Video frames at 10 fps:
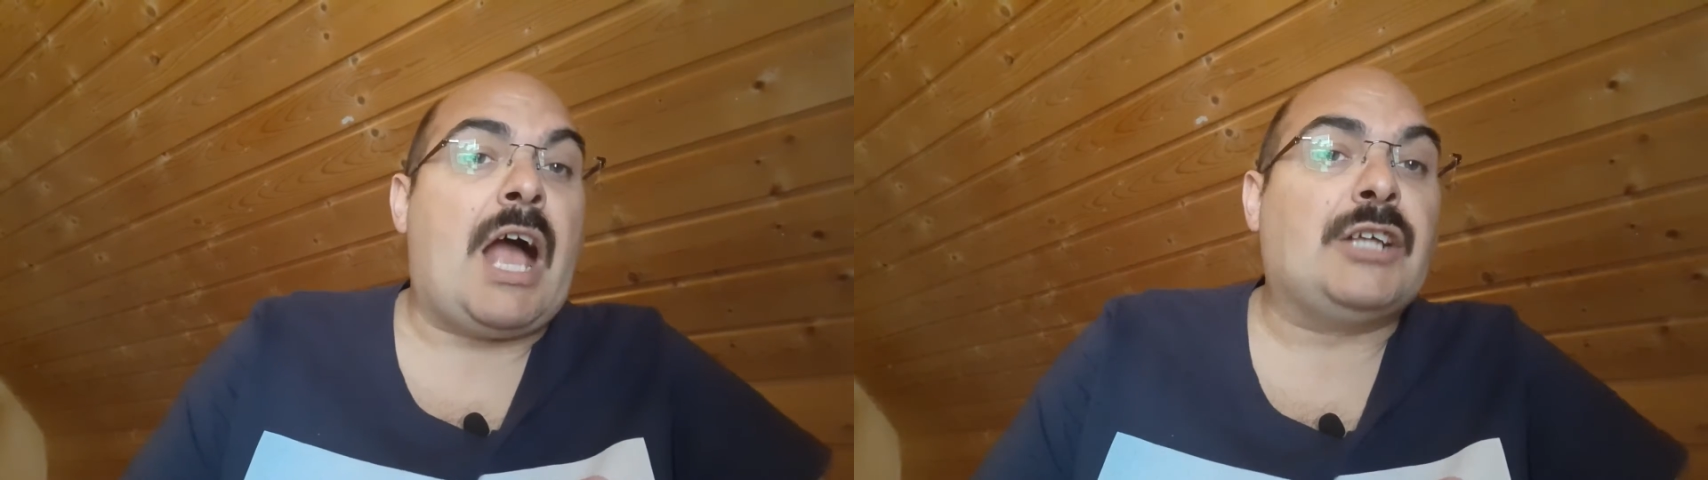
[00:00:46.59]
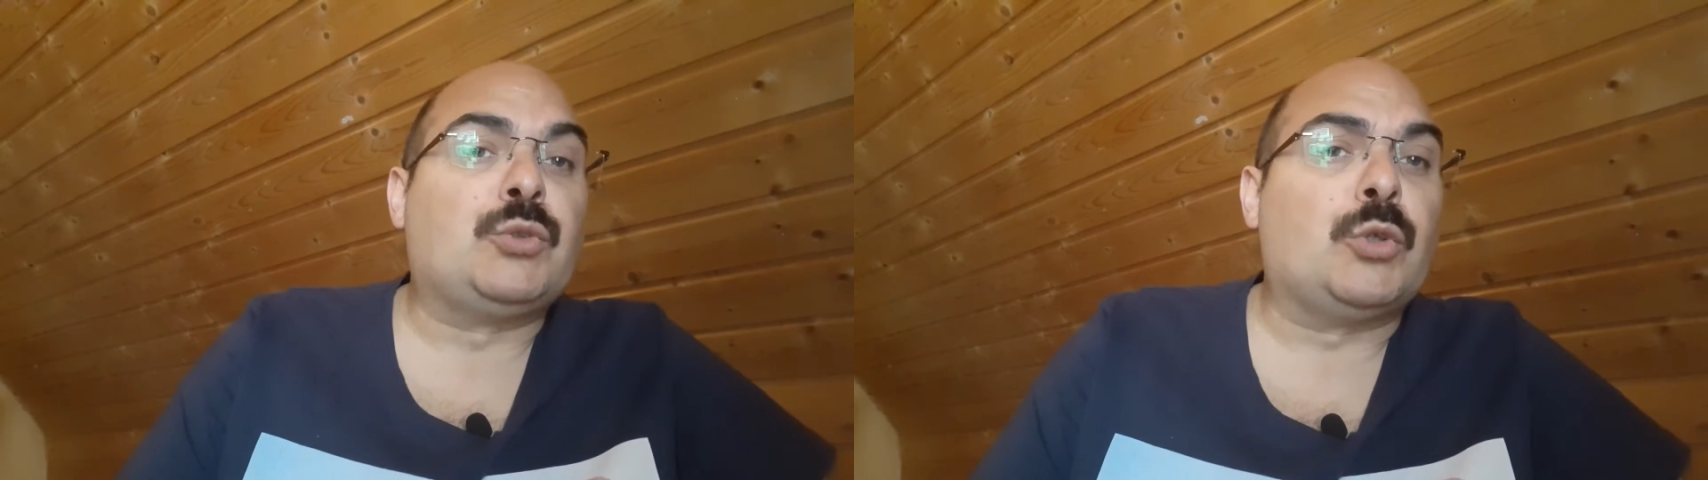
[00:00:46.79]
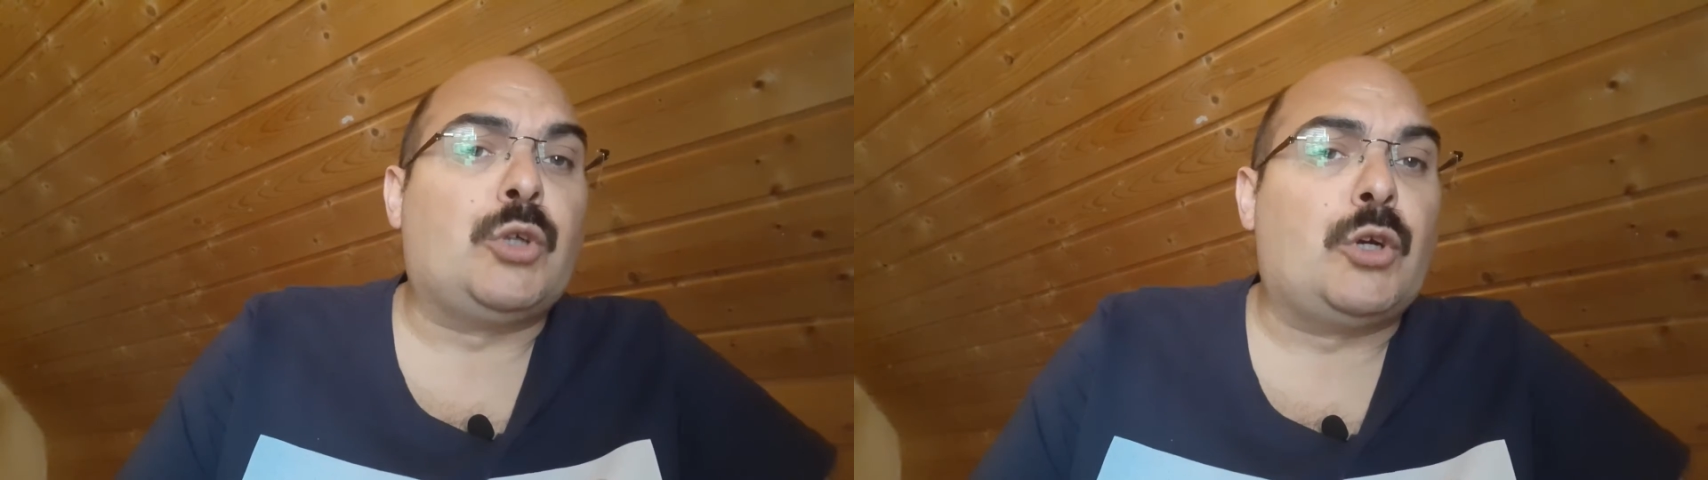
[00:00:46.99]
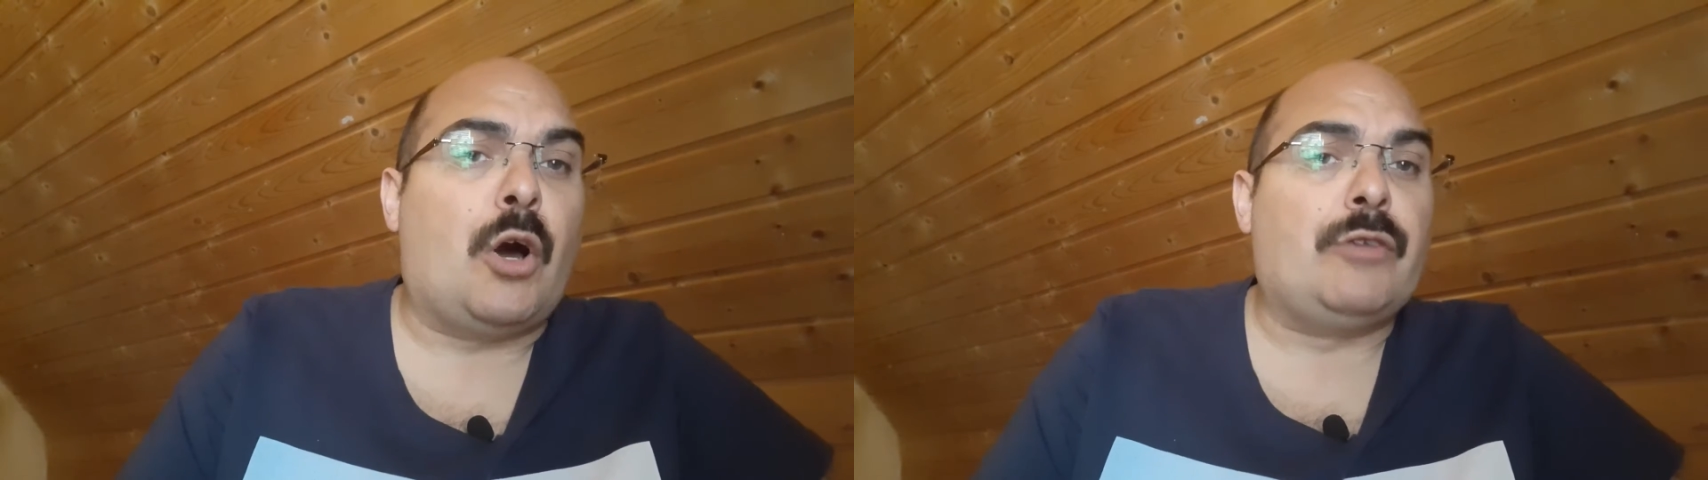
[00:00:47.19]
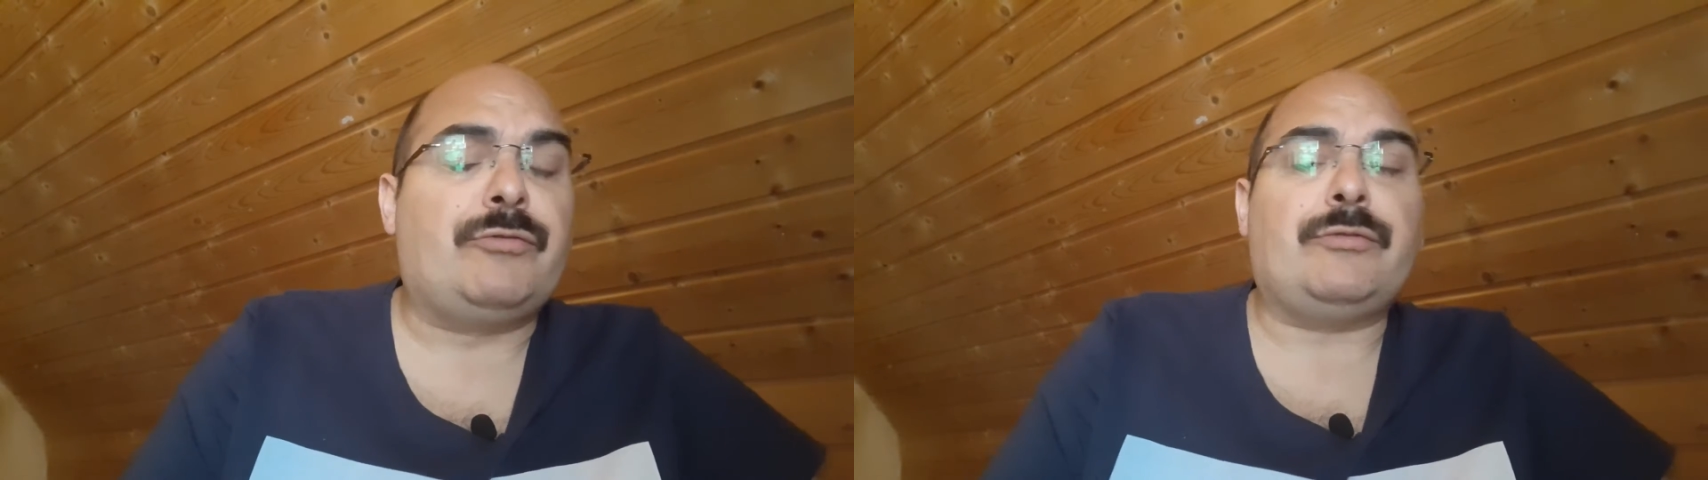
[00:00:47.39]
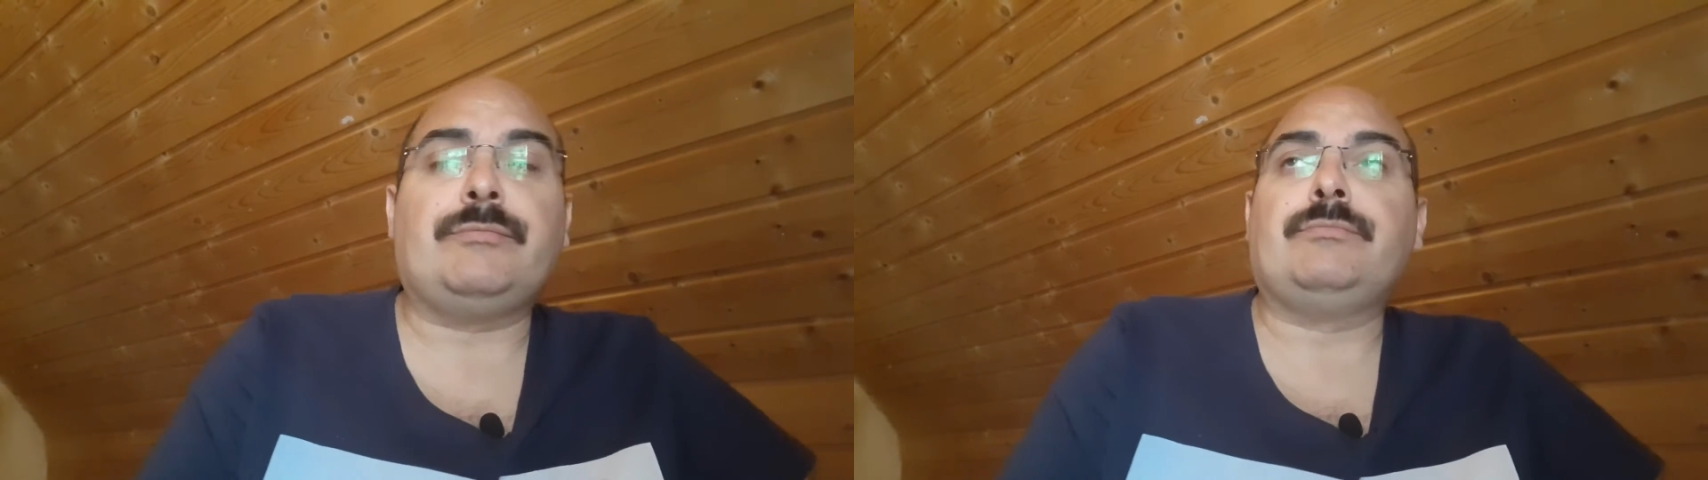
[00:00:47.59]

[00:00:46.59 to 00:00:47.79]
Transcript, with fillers: jour de golf.